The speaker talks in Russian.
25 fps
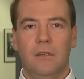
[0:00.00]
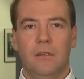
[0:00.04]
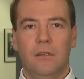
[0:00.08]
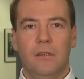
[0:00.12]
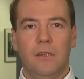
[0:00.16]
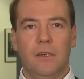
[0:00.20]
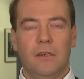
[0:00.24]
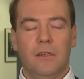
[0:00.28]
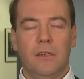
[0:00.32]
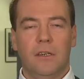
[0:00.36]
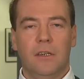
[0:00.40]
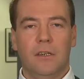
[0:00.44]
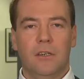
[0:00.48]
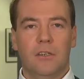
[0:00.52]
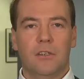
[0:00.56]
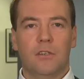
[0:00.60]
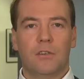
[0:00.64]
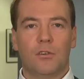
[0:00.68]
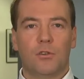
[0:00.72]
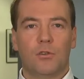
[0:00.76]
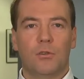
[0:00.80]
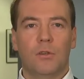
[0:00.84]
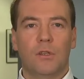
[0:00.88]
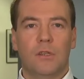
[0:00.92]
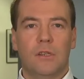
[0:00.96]
иногда
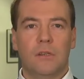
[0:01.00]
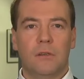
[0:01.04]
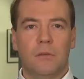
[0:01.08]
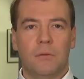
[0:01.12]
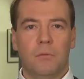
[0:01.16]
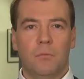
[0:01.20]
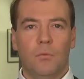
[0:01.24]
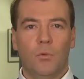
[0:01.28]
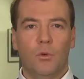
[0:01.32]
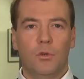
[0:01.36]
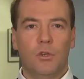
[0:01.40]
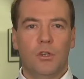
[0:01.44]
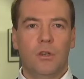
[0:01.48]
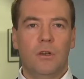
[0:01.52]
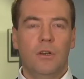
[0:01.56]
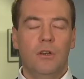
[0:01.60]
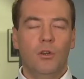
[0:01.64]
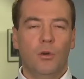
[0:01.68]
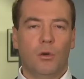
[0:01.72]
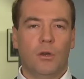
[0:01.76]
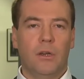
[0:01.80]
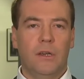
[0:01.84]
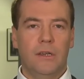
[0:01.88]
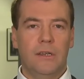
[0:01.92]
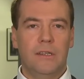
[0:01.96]
кажется, что это очень
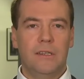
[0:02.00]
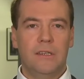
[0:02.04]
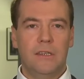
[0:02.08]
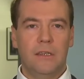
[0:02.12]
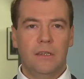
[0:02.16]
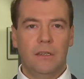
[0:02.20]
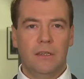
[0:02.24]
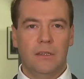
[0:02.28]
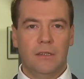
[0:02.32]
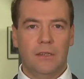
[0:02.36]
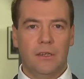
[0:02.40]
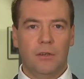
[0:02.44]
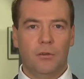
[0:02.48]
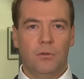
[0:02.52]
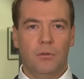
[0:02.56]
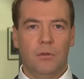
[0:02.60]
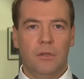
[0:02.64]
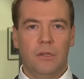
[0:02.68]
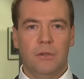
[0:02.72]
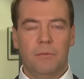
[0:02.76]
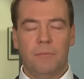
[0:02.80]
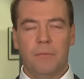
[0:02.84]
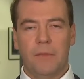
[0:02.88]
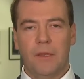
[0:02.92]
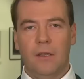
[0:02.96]
легкое дело,
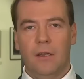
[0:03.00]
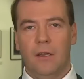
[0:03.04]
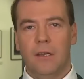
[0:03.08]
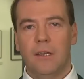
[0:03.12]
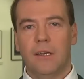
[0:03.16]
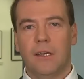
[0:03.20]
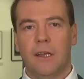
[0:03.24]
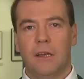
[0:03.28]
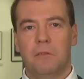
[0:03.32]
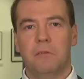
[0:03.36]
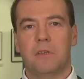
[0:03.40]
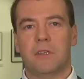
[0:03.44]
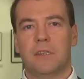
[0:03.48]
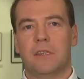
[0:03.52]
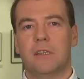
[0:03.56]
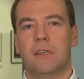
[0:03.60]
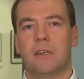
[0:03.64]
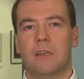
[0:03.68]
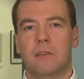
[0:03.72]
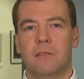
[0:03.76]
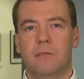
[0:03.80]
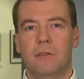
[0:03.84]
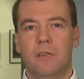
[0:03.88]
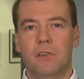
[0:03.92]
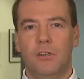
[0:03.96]
такое
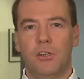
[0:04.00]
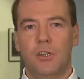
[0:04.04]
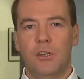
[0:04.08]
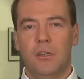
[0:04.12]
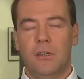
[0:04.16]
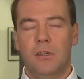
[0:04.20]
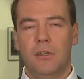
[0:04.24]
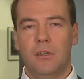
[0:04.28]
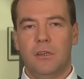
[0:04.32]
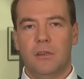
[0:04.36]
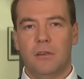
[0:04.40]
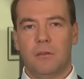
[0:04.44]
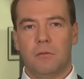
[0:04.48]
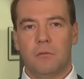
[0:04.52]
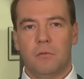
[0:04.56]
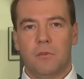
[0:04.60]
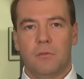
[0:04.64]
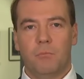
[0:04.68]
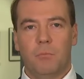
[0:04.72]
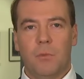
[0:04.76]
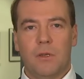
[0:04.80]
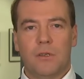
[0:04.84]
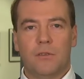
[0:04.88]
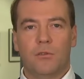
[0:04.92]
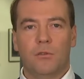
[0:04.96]
легковесное развлечение,
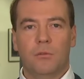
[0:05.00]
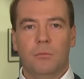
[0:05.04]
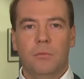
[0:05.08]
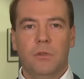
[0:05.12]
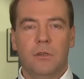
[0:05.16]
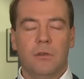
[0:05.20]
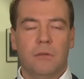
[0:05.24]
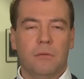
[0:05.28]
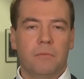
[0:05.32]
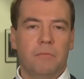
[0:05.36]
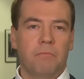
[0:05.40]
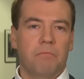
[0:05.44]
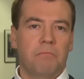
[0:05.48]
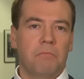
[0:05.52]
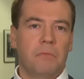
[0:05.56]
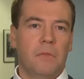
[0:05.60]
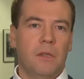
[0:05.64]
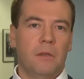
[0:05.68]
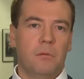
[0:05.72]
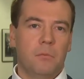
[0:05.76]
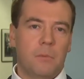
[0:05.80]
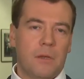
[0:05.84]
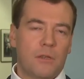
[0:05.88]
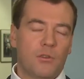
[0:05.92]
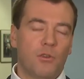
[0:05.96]
способно,
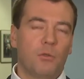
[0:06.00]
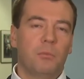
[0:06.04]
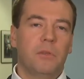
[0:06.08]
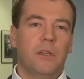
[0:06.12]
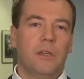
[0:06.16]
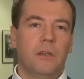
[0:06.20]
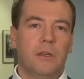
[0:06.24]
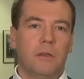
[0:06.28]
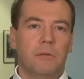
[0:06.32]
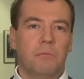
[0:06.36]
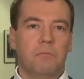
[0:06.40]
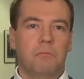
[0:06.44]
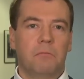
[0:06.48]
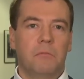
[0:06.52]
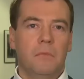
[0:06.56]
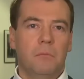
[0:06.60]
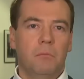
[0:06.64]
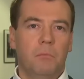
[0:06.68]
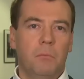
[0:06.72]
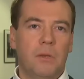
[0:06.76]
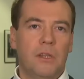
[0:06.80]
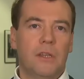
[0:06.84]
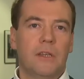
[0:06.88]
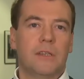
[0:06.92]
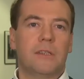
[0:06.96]
способное
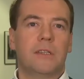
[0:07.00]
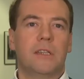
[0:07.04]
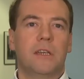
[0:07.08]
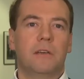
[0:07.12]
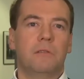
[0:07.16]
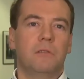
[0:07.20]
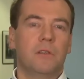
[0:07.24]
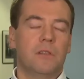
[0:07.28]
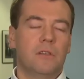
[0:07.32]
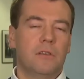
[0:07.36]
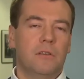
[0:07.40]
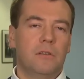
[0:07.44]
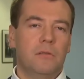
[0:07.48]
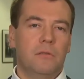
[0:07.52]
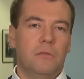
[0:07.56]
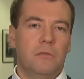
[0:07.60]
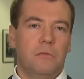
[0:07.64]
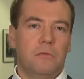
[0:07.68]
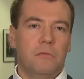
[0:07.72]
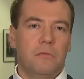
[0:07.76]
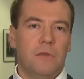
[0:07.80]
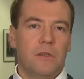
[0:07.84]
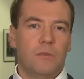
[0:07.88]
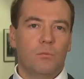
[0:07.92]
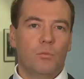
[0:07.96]
предоставить э,
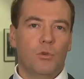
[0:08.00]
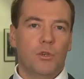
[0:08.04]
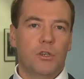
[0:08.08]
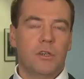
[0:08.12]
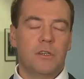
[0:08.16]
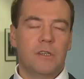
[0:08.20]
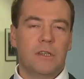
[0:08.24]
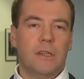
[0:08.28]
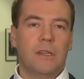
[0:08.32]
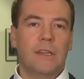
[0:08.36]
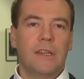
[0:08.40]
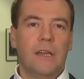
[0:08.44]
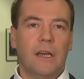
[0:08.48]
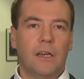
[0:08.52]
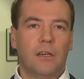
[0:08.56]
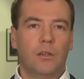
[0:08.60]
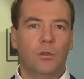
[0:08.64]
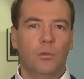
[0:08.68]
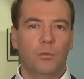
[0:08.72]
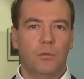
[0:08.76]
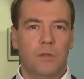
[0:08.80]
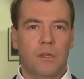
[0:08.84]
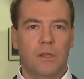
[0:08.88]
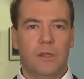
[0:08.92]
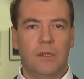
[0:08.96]
возможность
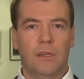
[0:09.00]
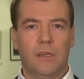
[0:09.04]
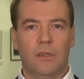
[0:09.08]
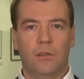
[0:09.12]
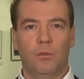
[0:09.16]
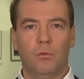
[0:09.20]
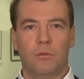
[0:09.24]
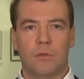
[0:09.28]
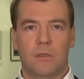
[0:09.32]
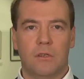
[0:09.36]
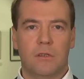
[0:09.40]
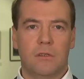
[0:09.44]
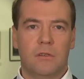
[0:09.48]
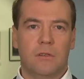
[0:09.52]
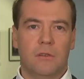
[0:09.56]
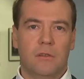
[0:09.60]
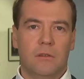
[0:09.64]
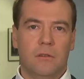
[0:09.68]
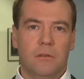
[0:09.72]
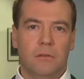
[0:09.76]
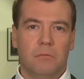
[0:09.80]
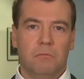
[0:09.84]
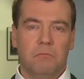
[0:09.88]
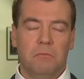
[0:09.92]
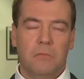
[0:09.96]
отдохнуть, отдохнуть с
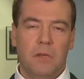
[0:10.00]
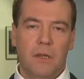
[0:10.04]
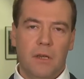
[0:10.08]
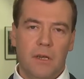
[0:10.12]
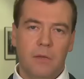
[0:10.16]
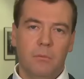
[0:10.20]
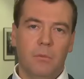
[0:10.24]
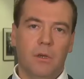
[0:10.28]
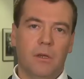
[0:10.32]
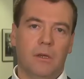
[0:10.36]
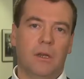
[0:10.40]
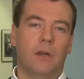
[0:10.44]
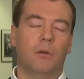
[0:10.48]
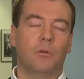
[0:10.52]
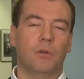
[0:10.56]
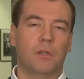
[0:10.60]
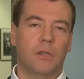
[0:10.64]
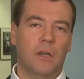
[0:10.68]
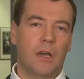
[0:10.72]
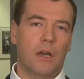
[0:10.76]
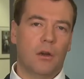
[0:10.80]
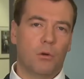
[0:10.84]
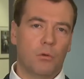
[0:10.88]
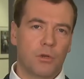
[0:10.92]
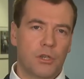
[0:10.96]
э, либо
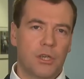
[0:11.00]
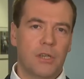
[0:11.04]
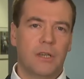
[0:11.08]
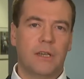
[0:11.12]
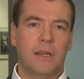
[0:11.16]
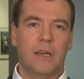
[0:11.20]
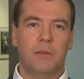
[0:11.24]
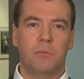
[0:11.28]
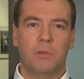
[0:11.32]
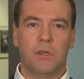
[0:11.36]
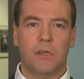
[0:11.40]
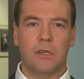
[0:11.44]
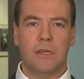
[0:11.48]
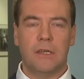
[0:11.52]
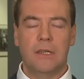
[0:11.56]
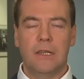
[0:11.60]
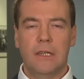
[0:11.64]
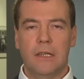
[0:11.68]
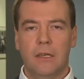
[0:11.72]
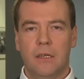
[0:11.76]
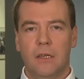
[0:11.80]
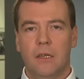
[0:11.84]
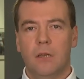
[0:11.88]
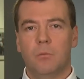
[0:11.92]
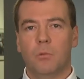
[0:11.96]
какой-то хорошей камерой,
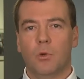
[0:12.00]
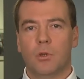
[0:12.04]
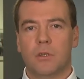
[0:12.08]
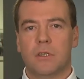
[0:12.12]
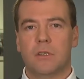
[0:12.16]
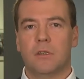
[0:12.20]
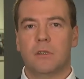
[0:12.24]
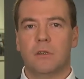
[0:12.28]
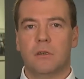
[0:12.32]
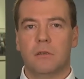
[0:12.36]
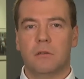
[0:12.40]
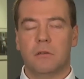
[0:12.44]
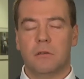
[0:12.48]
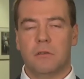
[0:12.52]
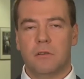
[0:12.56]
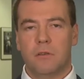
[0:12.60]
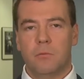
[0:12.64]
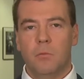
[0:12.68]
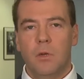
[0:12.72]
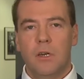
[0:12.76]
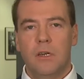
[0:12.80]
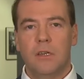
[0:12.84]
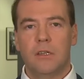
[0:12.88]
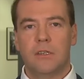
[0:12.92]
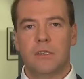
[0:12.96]
или просто с
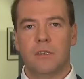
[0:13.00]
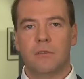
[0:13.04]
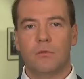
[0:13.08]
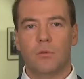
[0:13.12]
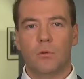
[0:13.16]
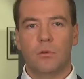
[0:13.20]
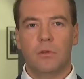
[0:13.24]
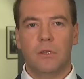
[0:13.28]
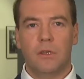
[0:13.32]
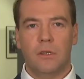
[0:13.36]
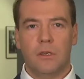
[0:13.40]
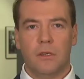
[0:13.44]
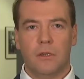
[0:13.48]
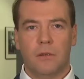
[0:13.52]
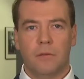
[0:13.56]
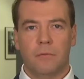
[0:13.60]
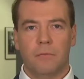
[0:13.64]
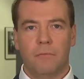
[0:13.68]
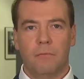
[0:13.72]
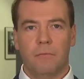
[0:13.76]
мыльницей в руке.